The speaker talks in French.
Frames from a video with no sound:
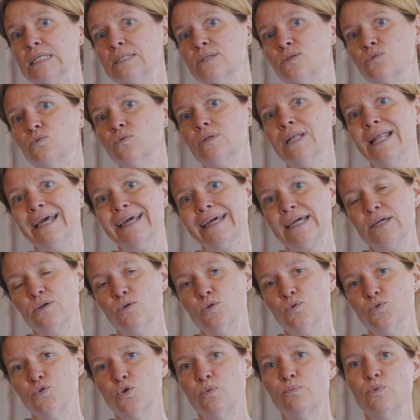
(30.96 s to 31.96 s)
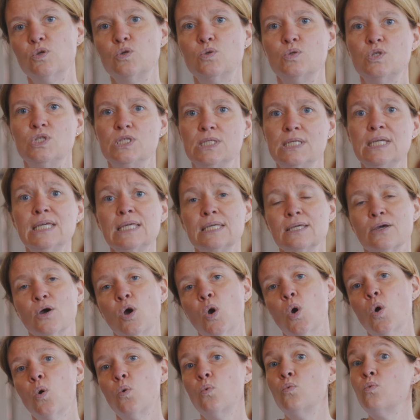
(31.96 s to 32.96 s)
issues de l'agriculture biologique
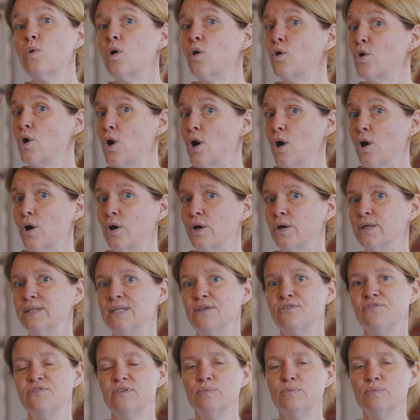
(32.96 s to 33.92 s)
ou encore des